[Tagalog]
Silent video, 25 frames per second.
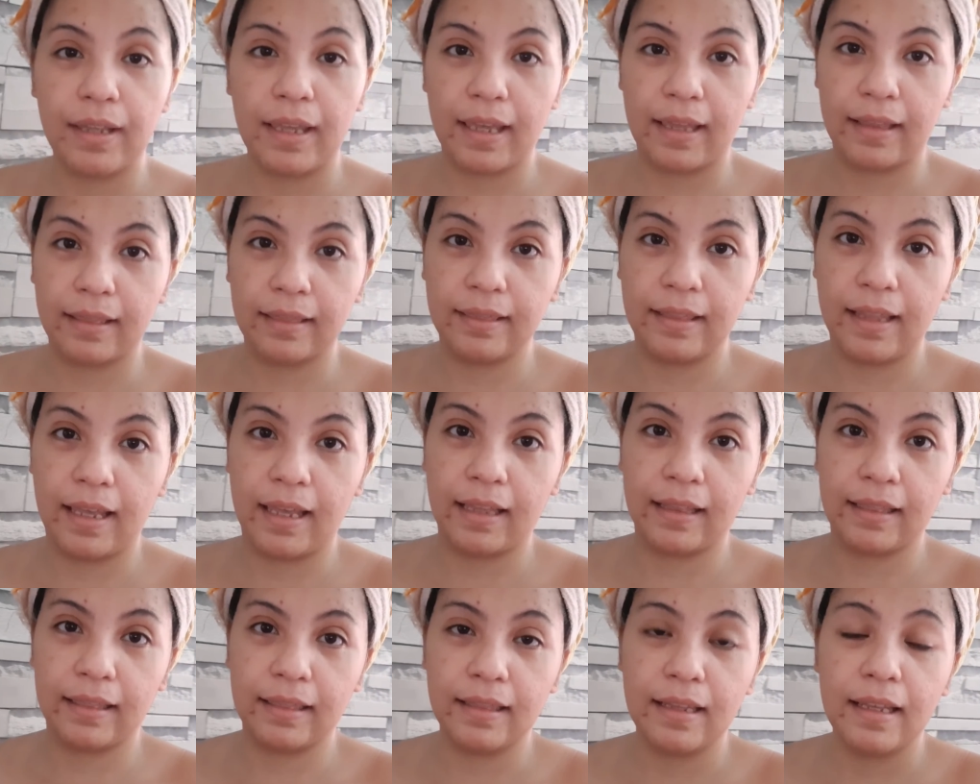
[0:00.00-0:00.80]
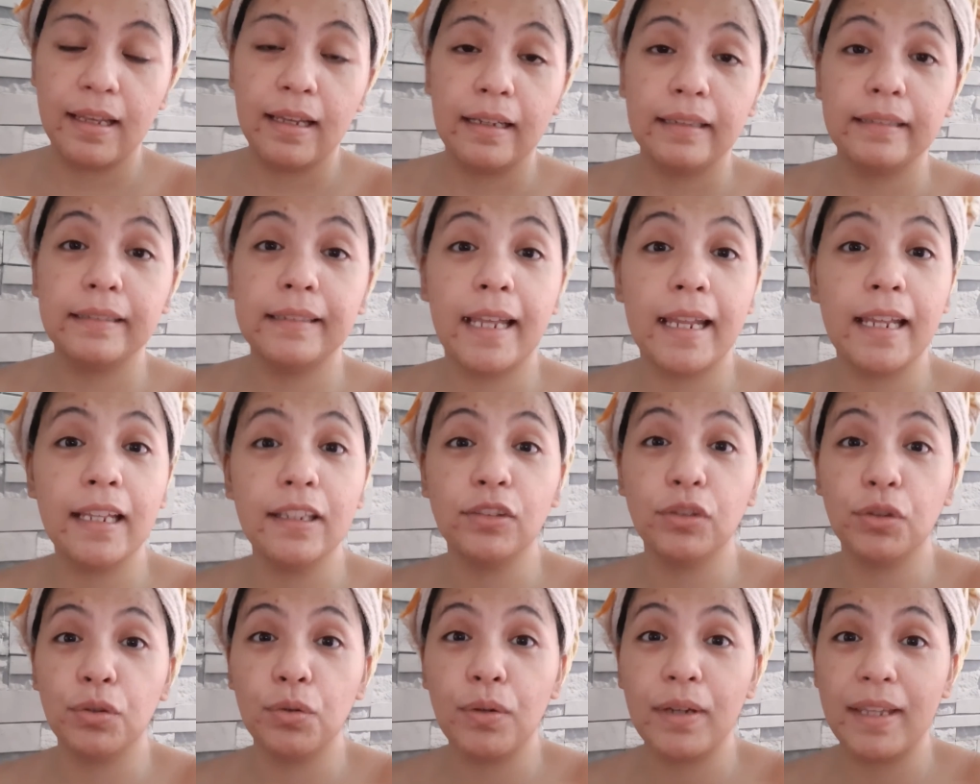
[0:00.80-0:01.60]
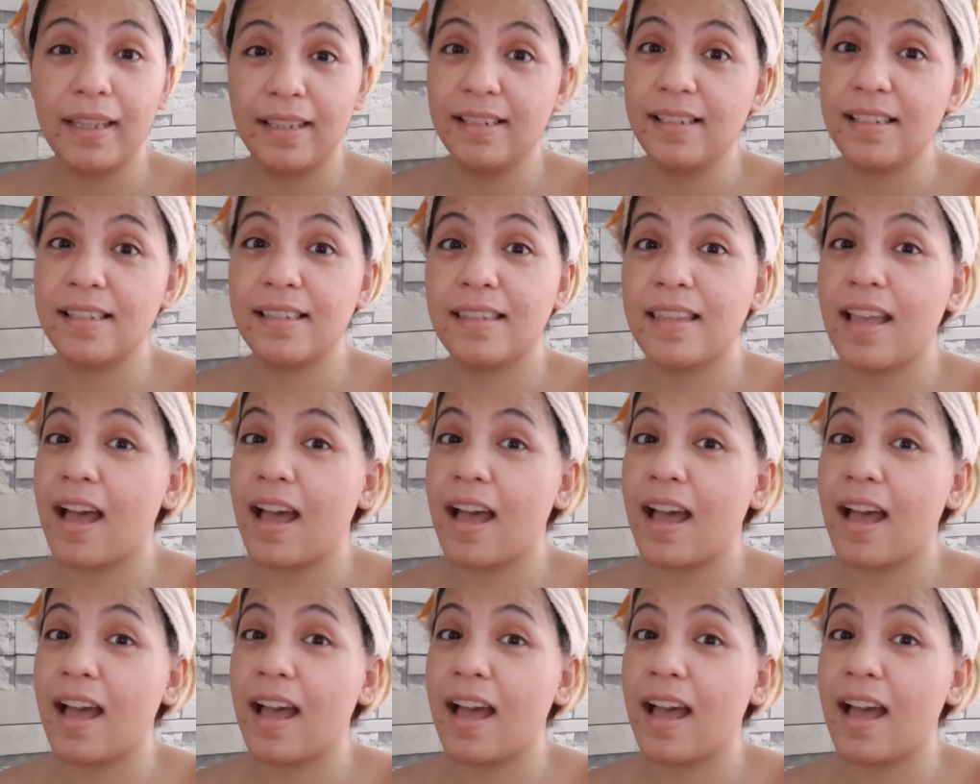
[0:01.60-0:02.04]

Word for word: And then, day 2 is